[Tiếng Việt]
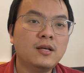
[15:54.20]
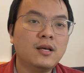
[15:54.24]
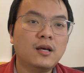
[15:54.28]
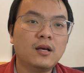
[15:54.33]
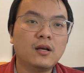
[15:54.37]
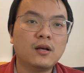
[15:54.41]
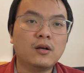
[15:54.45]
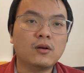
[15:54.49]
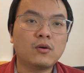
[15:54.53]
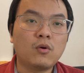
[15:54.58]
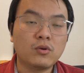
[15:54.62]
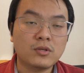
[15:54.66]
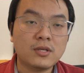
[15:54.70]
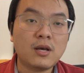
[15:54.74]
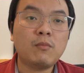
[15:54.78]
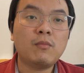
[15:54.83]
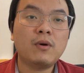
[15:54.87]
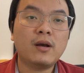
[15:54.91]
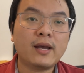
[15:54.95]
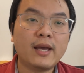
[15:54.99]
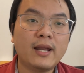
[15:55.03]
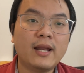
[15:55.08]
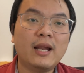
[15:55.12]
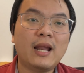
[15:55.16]
à, cuộc sống
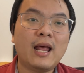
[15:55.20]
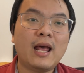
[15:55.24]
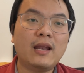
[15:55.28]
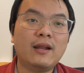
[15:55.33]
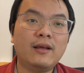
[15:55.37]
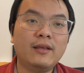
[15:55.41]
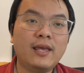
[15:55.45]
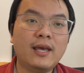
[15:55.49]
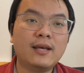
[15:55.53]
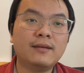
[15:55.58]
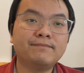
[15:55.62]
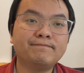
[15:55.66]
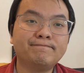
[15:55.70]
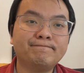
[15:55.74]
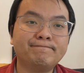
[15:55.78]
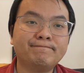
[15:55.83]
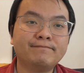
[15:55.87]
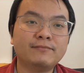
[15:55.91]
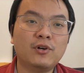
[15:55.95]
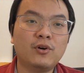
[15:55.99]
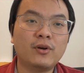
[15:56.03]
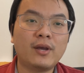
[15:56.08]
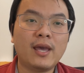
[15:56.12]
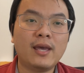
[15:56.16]
ở Canada nữa nhé.
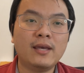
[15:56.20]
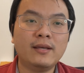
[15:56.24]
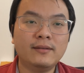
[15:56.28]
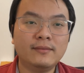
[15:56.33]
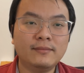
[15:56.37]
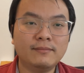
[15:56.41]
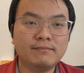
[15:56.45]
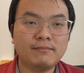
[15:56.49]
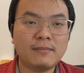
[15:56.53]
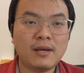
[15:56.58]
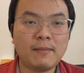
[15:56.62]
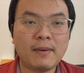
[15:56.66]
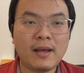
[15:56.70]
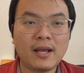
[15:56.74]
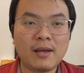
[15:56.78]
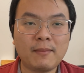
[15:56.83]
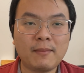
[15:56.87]
Ok, bye bye các